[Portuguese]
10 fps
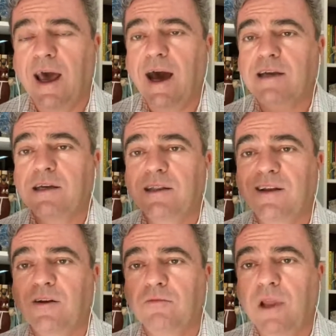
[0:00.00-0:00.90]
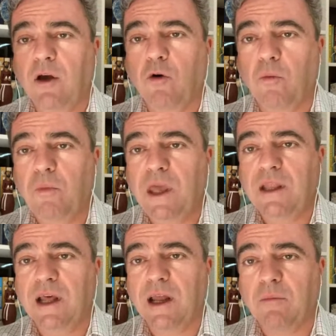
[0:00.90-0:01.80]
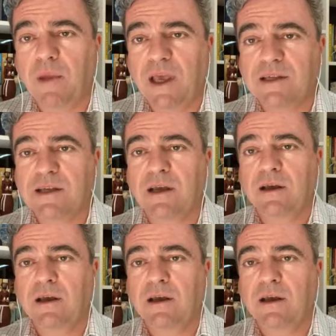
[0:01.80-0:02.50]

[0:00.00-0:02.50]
a gente não ter comida na mesa,